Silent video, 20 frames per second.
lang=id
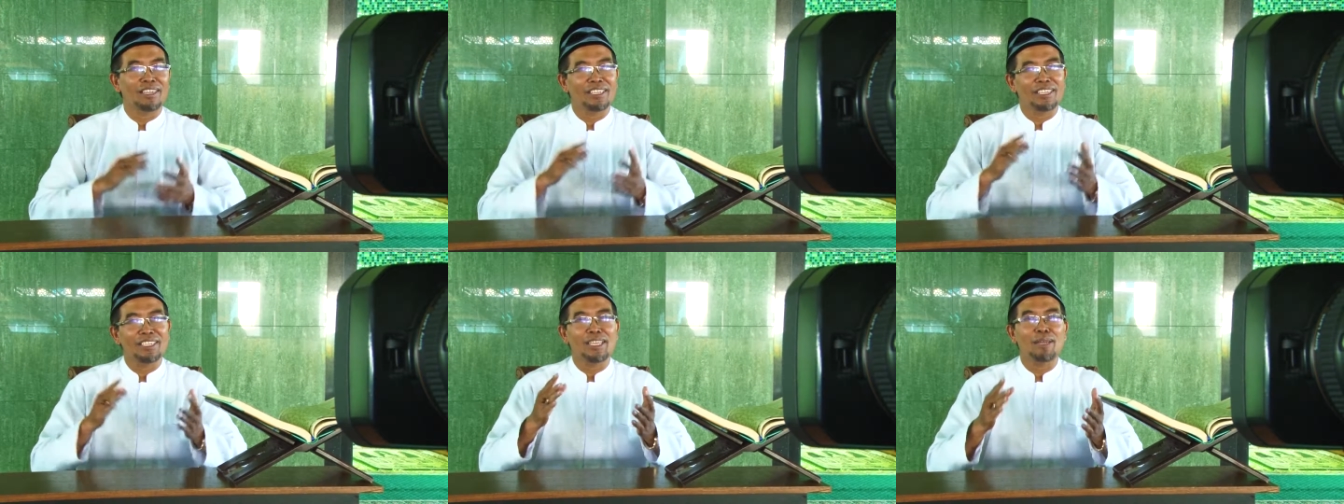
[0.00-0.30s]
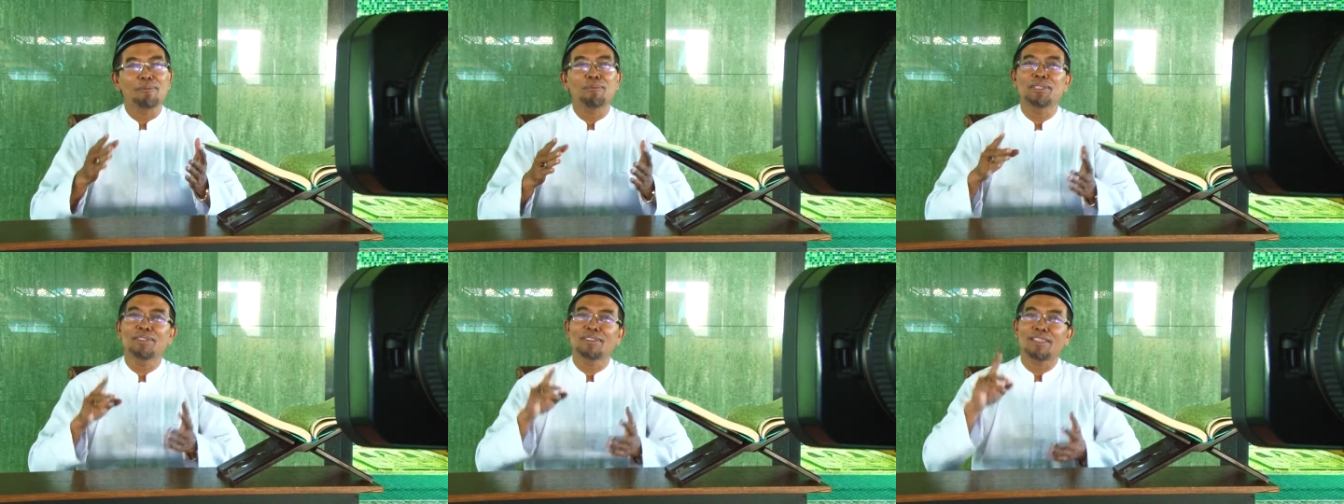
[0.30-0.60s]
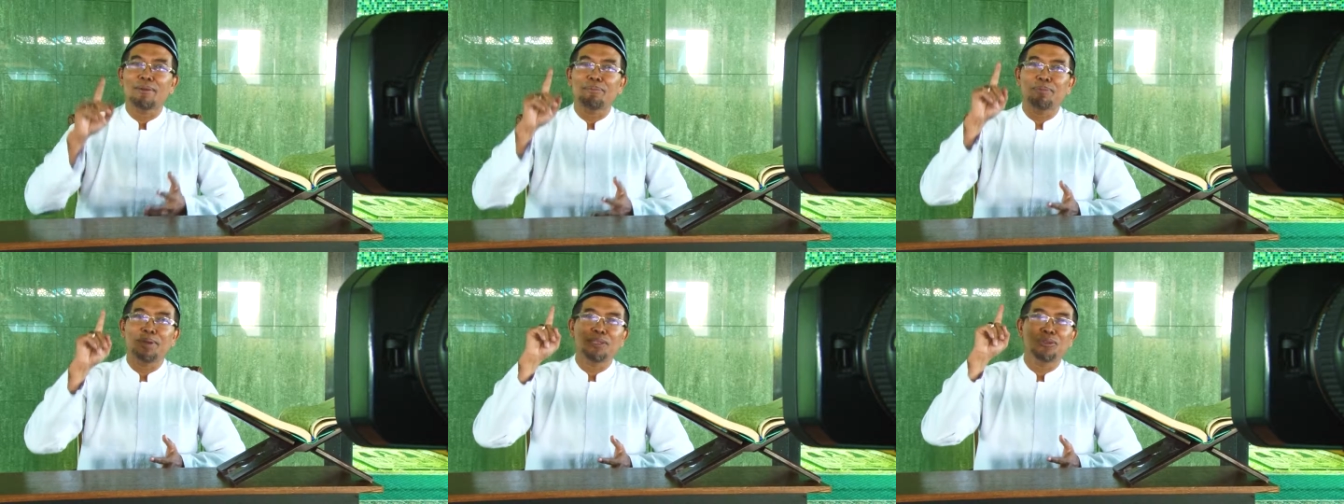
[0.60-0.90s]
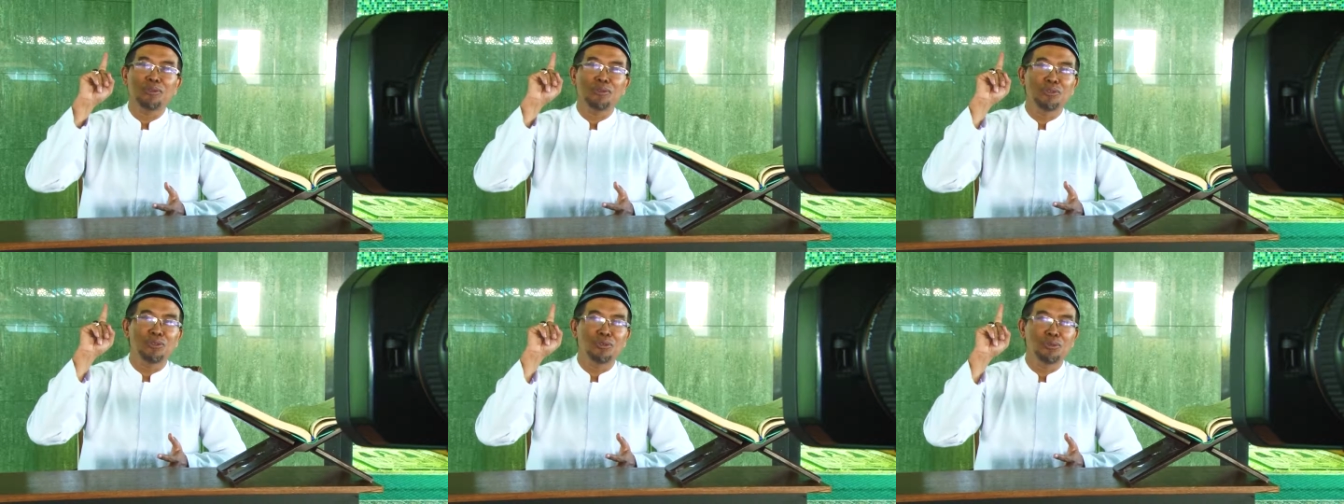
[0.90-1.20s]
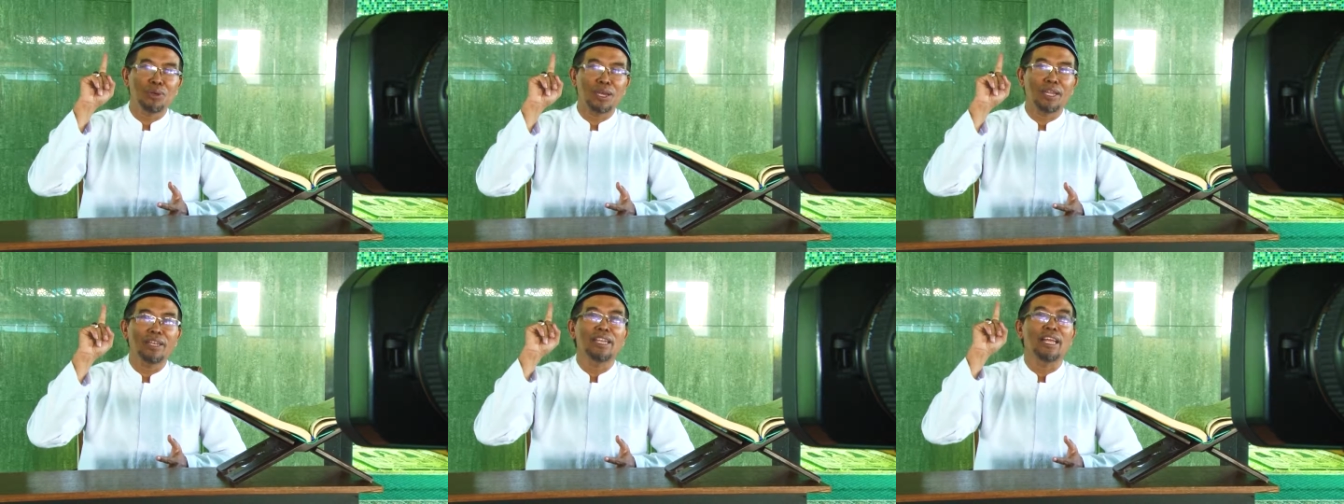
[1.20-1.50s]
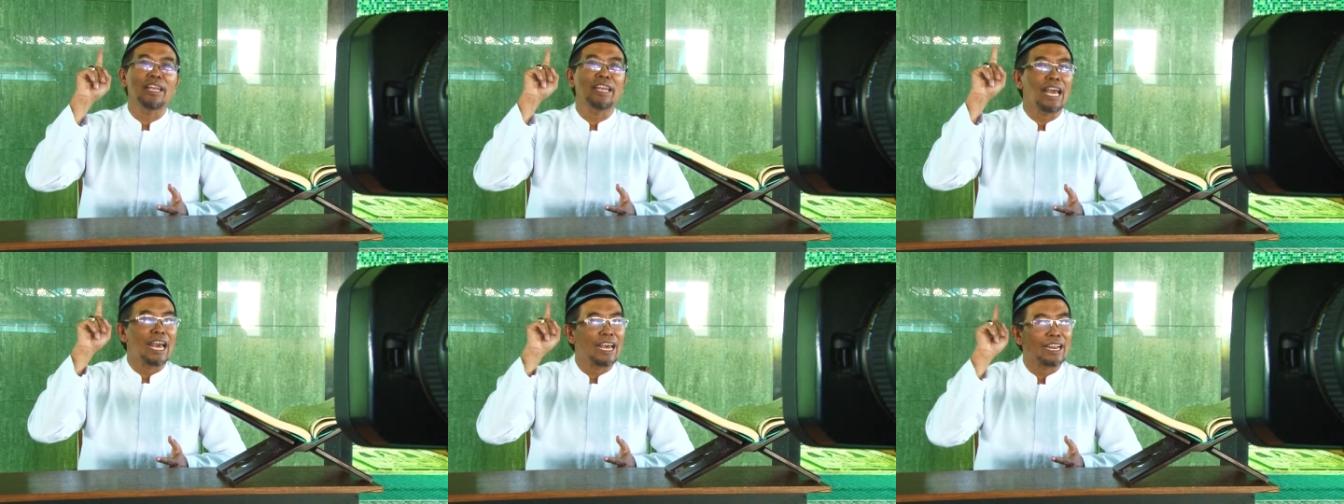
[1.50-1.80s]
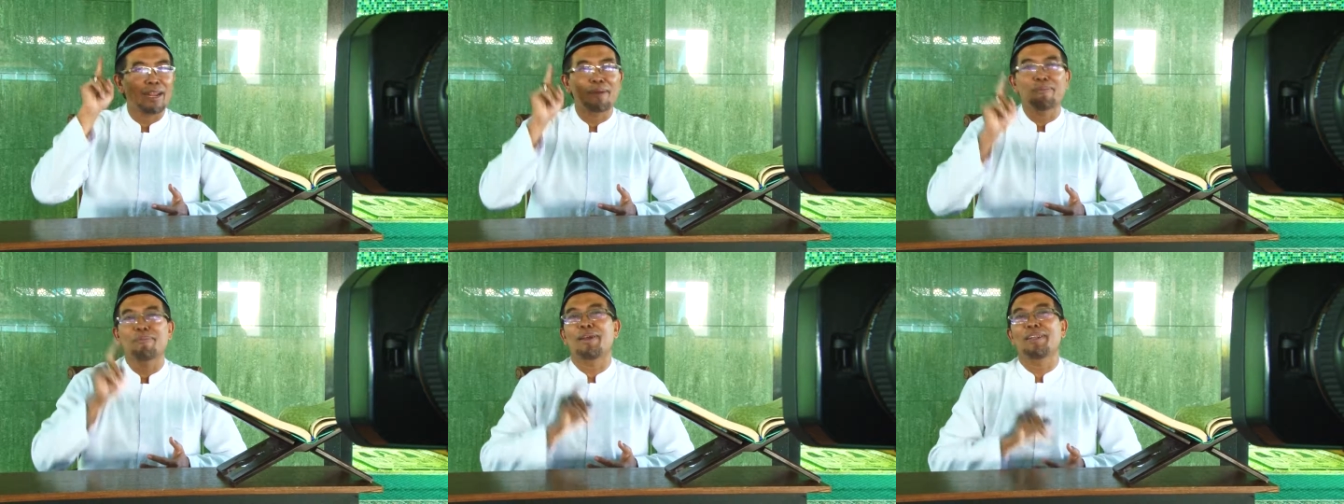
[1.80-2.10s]
kita mencapai tujuan dan
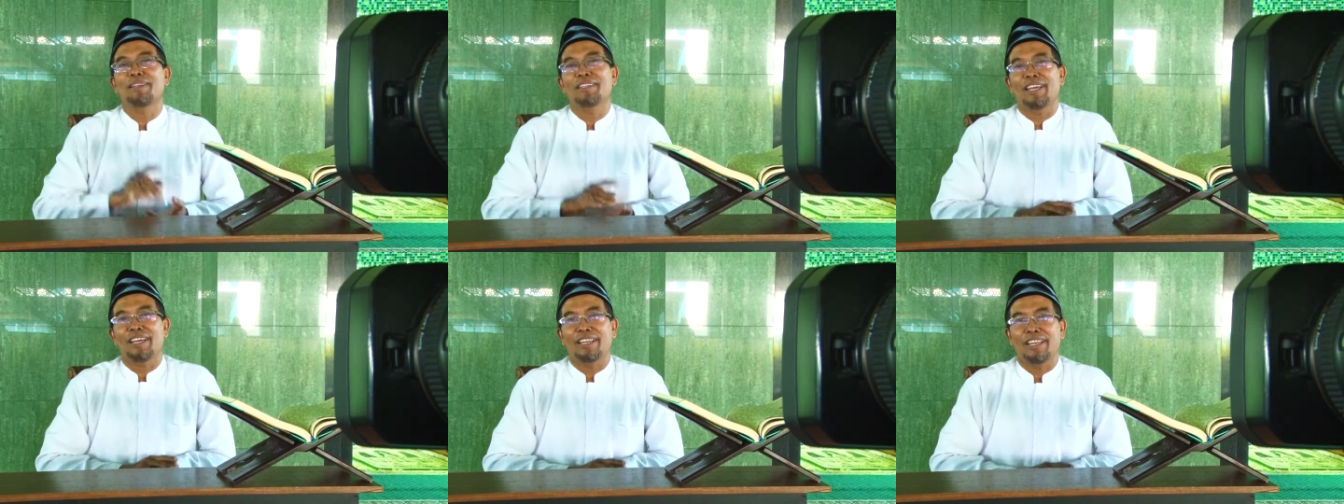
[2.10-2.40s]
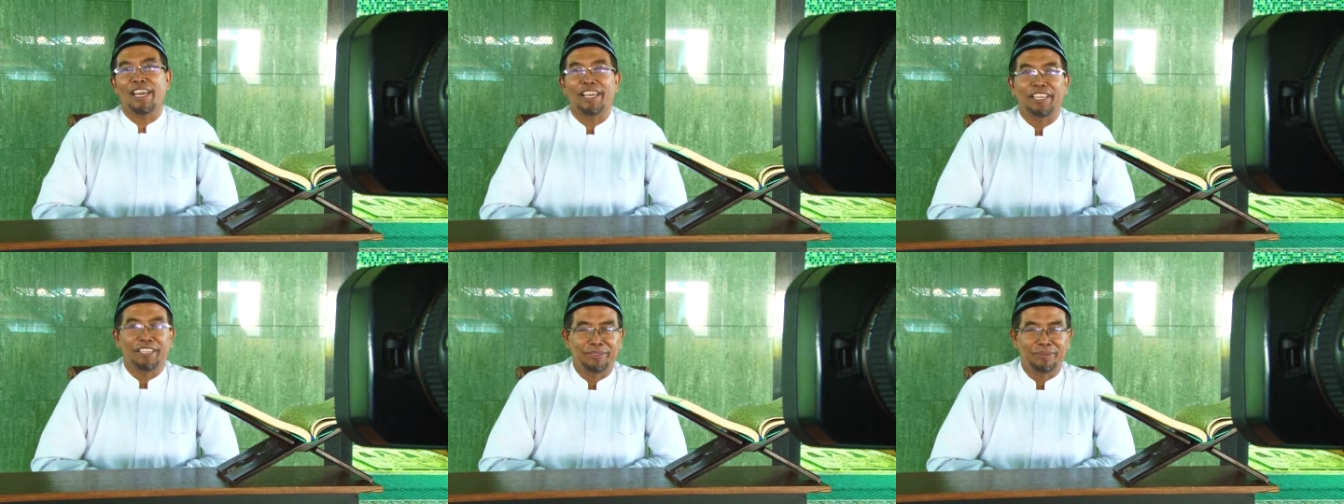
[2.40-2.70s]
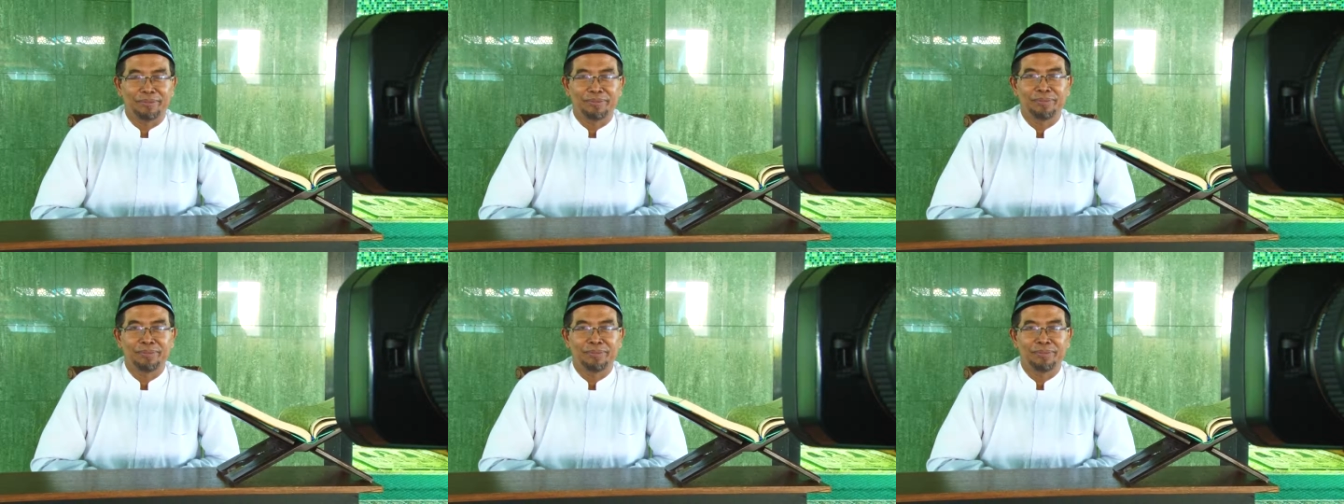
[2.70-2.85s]
harapan yang lain.